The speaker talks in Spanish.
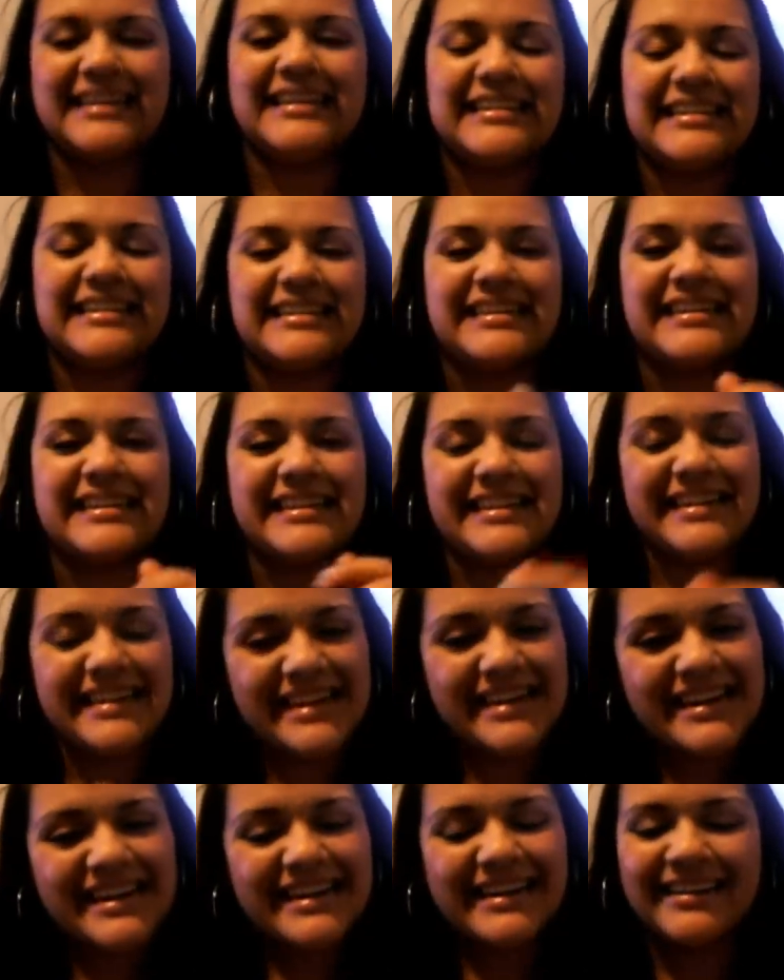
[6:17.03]

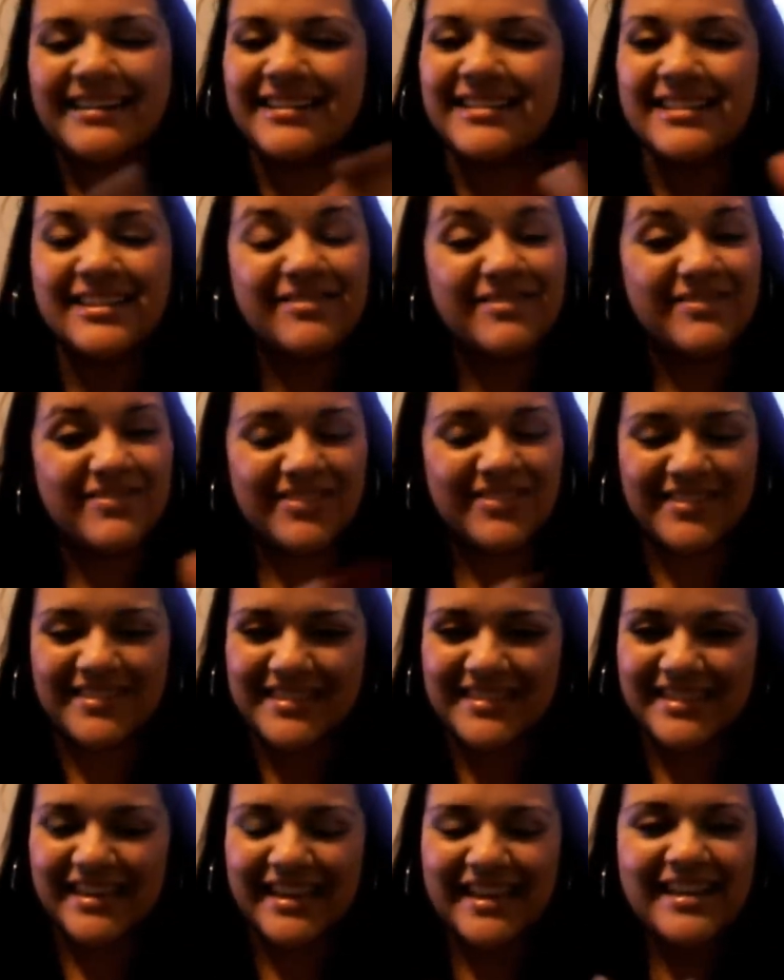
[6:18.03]
mm, no sé cómo
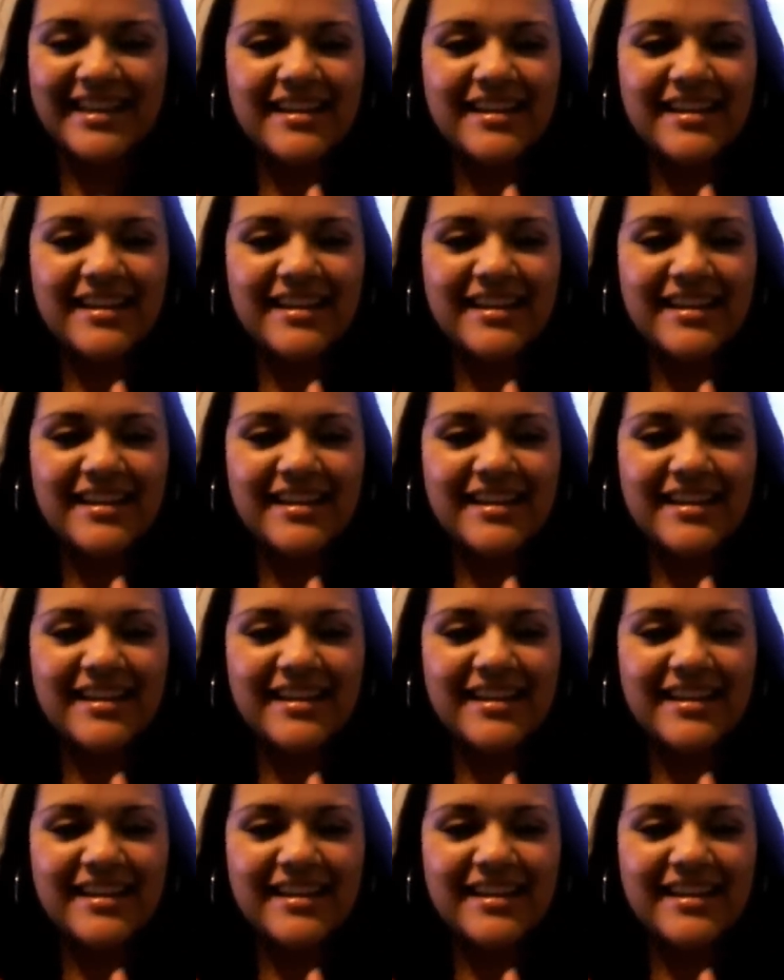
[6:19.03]
pronuncié,